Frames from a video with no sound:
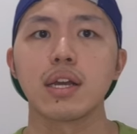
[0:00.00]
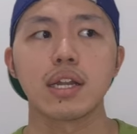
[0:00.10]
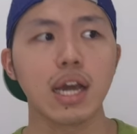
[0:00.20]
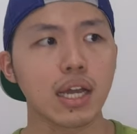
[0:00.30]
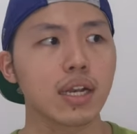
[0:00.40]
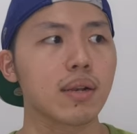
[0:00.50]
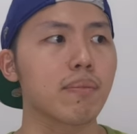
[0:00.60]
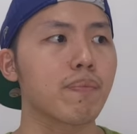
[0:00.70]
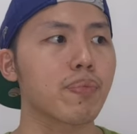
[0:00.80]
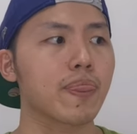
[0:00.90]

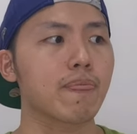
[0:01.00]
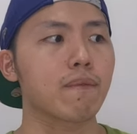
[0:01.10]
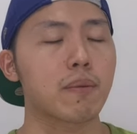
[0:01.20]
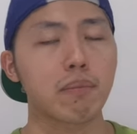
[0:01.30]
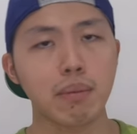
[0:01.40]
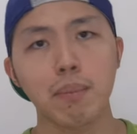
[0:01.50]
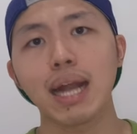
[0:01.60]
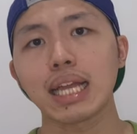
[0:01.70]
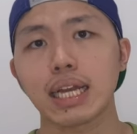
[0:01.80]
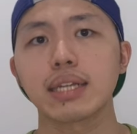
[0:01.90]
dan memang
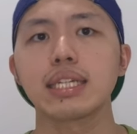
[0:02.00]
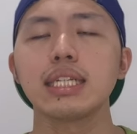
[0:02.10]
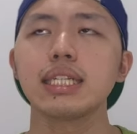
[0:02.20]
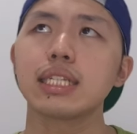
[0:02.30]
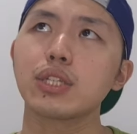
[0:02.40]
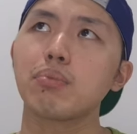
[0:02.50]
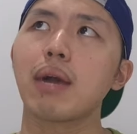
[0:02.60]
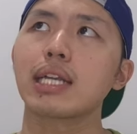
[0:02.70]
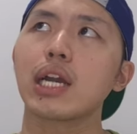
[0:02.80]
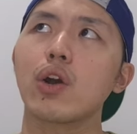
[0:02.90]
banyak ya jadi di sini tuh
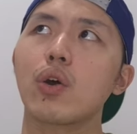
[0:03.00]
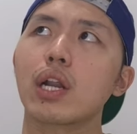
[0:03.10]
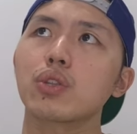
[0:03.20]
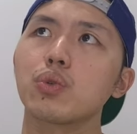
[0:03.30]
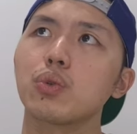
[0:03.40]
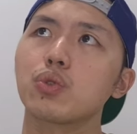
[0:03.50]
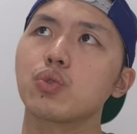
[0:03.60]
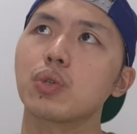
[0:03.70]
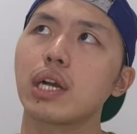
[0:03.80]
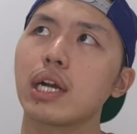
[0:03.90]
banyak orang tuh
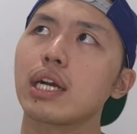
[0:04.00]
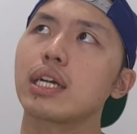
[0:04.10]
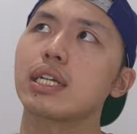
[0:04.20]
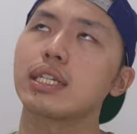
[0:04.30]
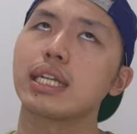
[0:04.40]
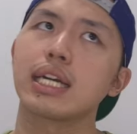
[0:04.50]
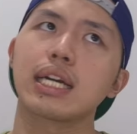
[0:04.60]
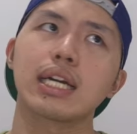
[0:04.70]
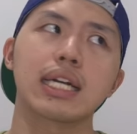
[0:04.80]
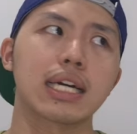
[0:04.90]
juga
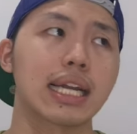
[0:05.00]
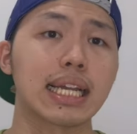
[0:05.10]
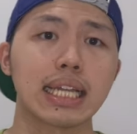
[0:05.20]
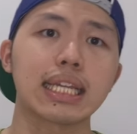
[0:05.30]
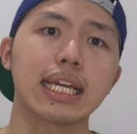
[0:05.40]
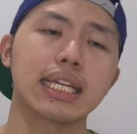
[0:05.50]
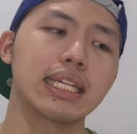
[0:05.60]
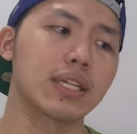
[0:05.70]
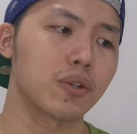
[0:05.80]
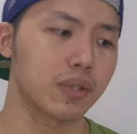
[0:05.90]
dia ngelihatnya kayak
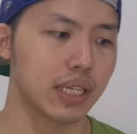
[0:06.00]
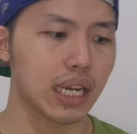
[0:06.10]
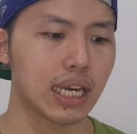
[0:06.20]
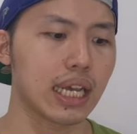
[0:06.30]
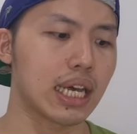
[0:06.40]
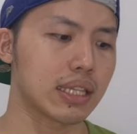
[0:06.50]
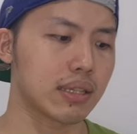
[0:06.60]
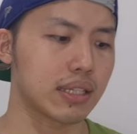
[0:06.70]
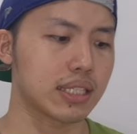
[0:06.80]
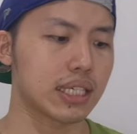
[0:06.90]
gini loh dia ngelihat
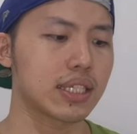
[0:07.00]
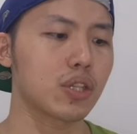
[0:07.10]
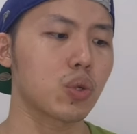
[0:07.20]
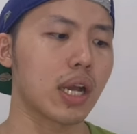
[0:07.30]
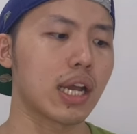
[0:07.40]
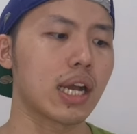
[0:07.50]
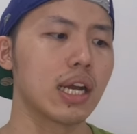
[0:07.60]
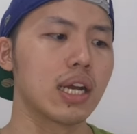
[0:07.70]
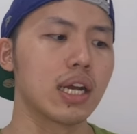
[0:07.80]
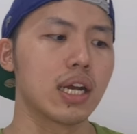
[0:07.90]
CZ tuh kayak